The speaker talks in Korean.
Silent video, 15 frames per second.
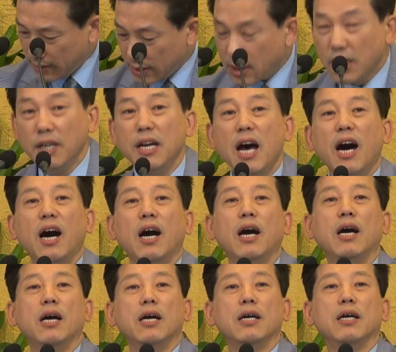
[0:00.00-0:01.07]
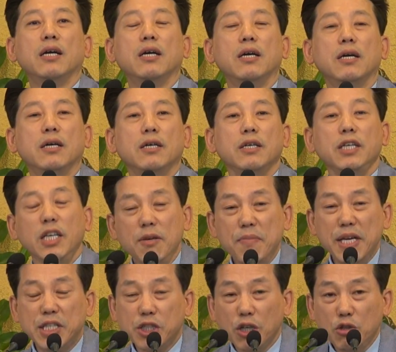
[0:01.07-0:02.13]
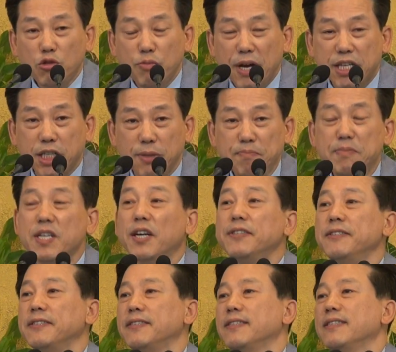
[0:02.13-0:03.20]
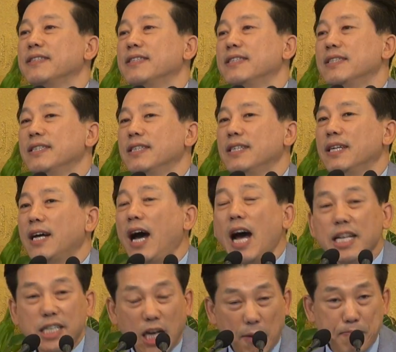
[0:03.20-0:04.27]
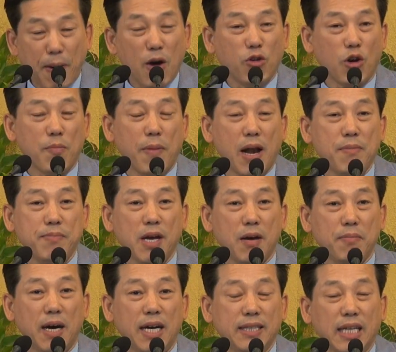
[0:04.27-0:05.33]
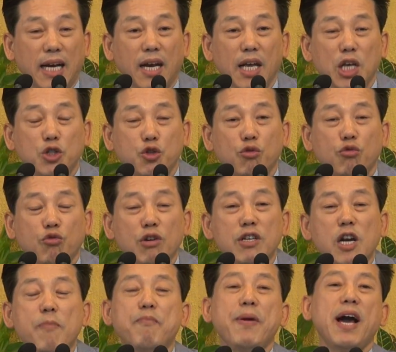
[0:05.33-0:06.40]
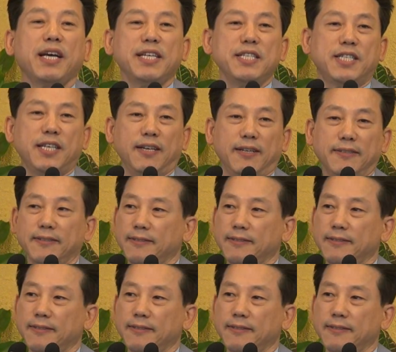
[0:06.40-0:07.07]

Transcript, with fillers: 그러나 이미 1910년 한일합방으로 말미암아 나라의 주권을 빼앗긴 채